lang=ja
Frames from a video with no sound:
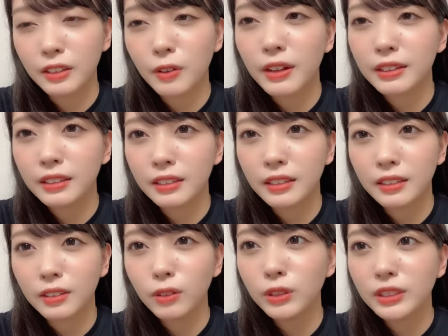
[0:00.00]
では
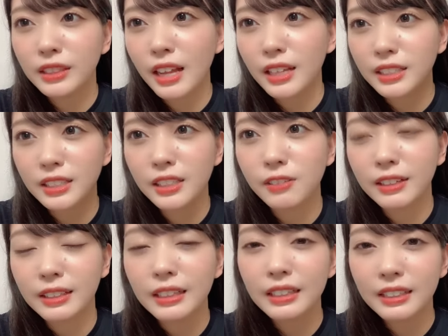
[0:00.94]
のスタンスで
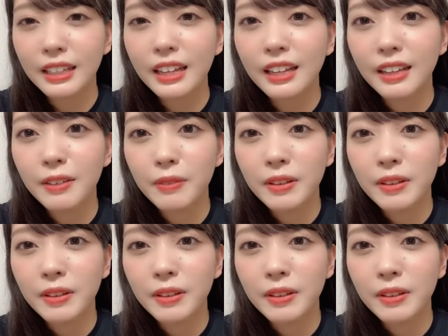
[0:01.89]
はなくて